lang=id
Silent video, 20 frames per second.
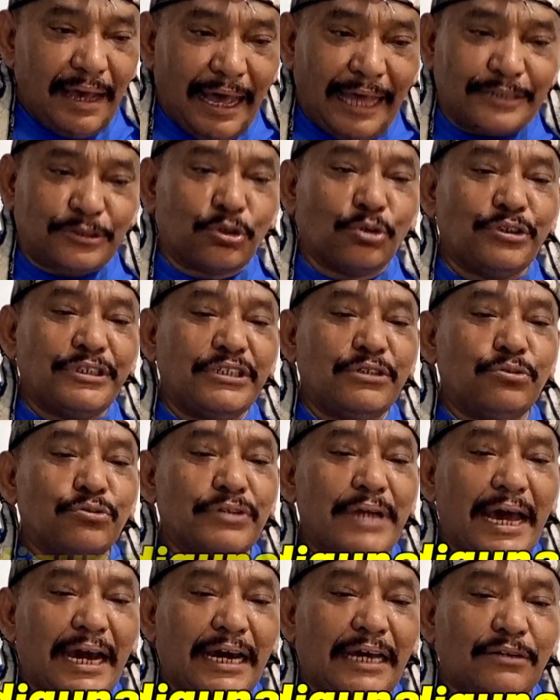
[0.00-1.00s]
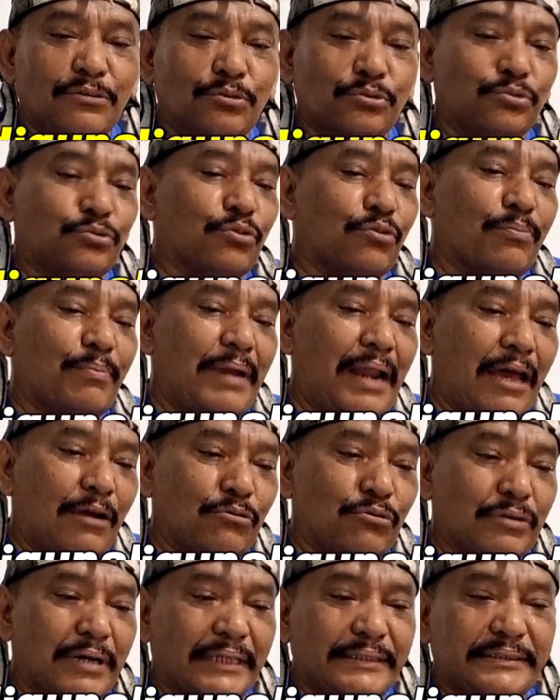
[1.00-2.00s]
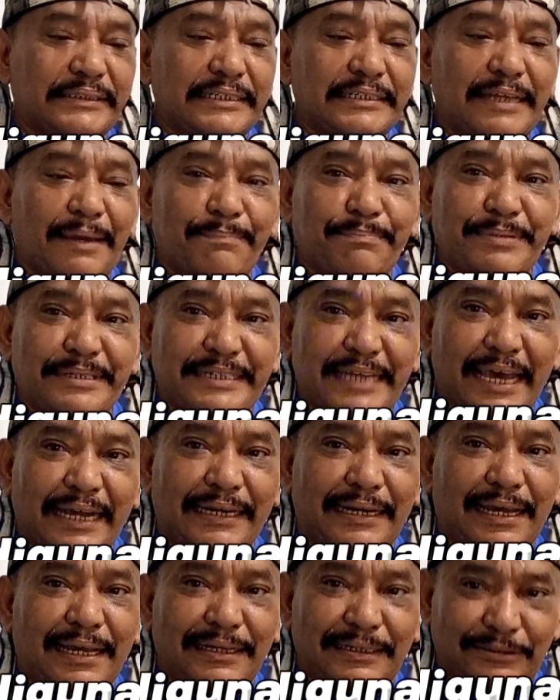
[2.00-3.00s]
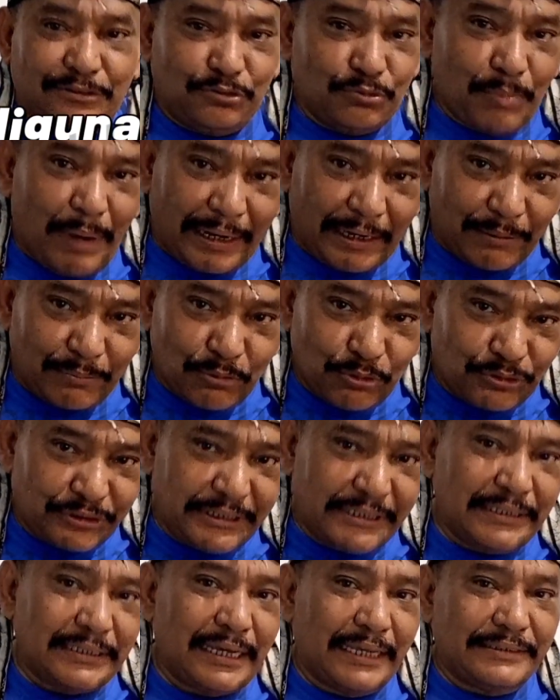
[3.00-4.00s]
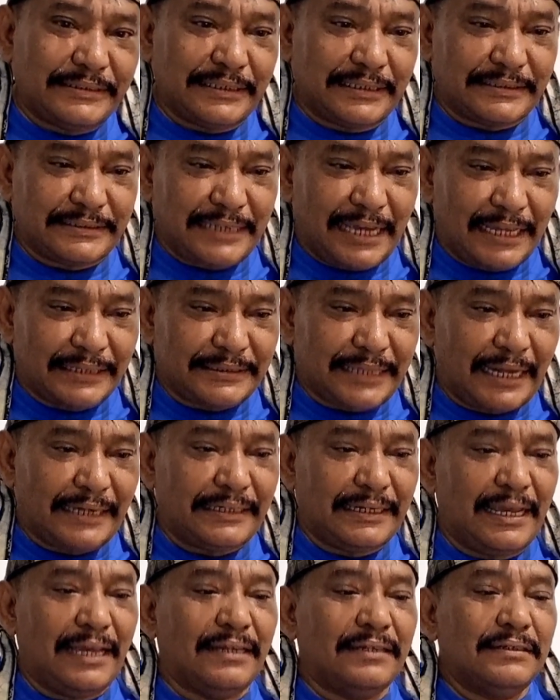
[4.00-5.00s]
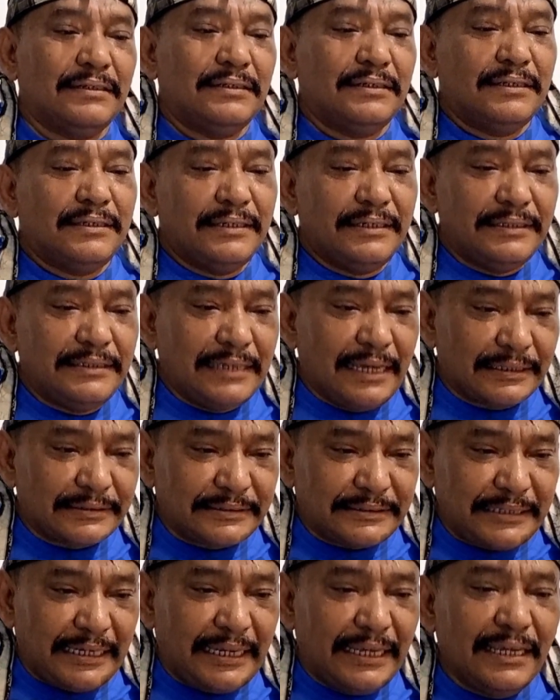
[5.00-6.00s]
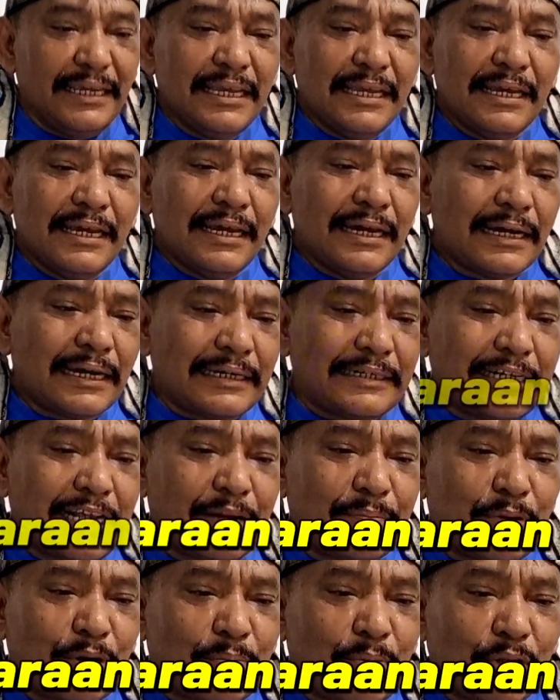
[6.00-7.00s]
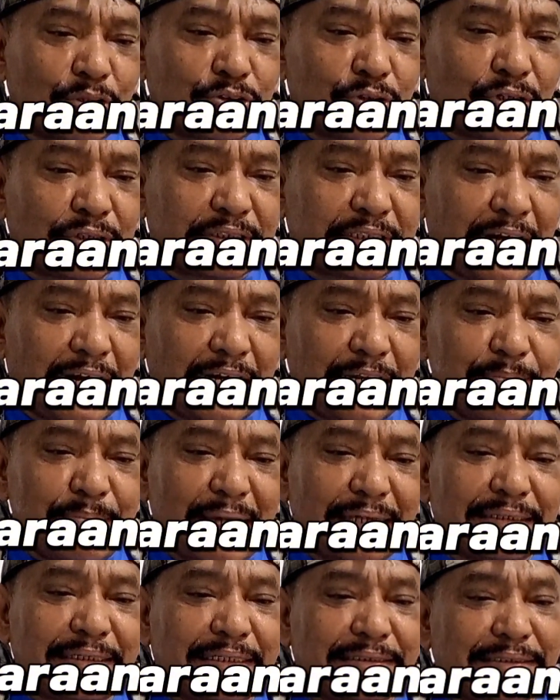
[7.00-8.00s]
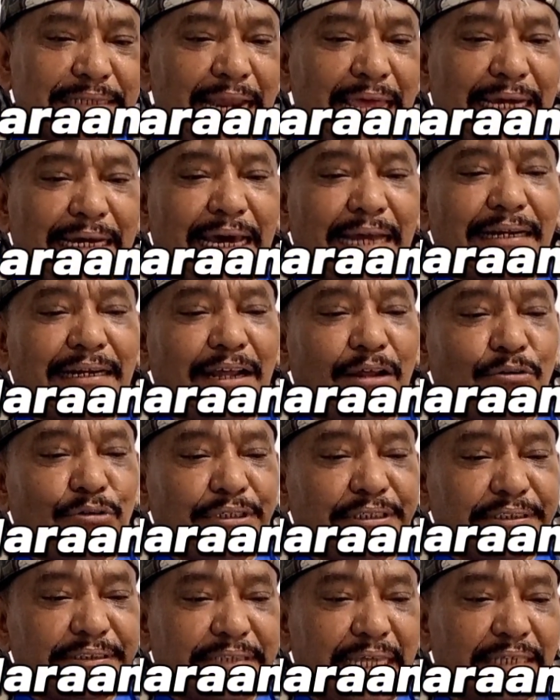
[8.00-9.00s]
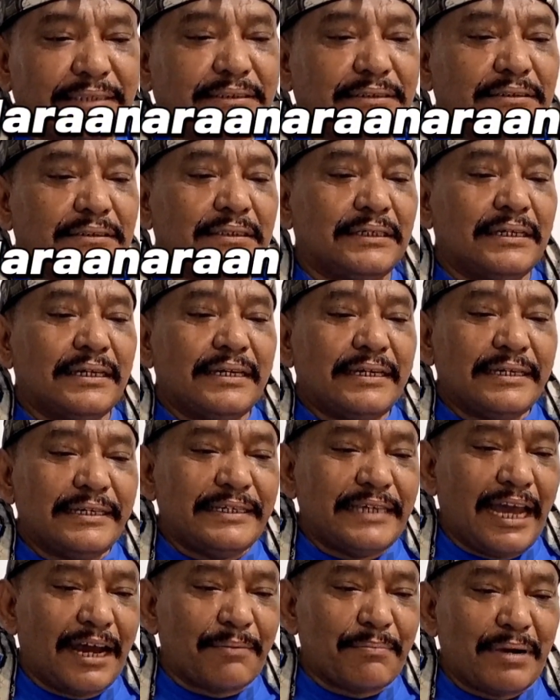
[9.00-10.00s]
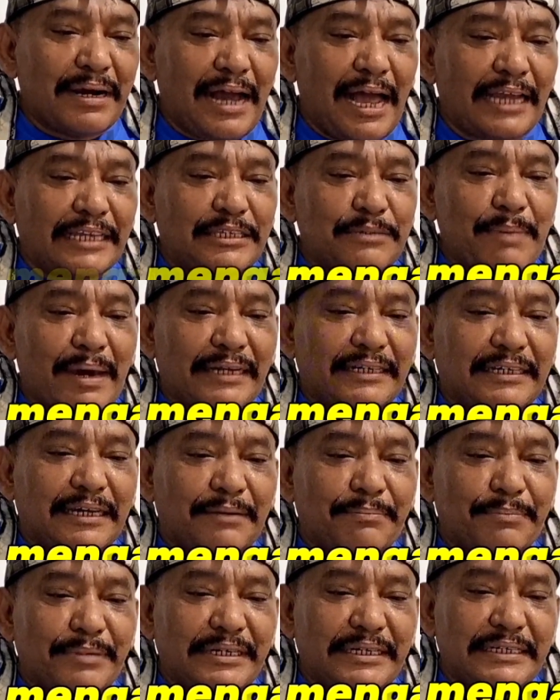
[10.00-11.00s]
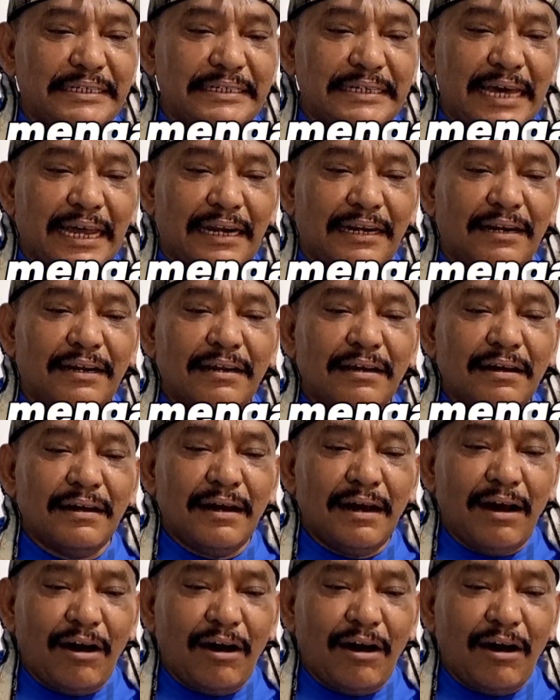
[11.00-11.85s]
atau digunakan untuk melakukan tindak pidana. Itu barang bukti hasil kejahatan ya. Yang C, kendaraan bermotor terlibat kecelakaan lalu lintas yang mengakibatkan meninggal